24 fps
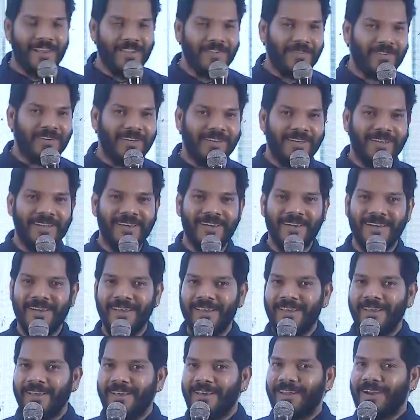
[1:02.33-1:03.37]
డార్లింగ్ ఫ్రెండ్
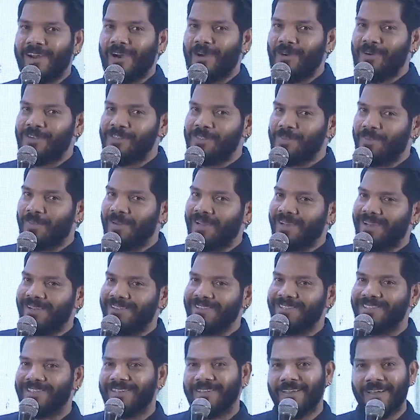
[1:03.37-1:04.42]
రాహుల్
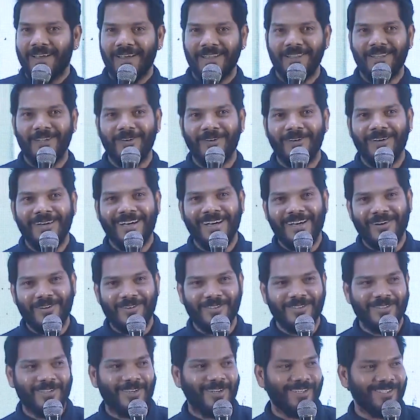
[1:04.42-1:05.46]
సిప్లిగంజ్ అద్దరు కొట్టే
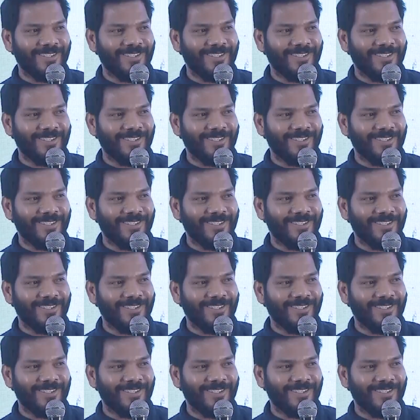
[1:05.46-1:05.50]
రెండు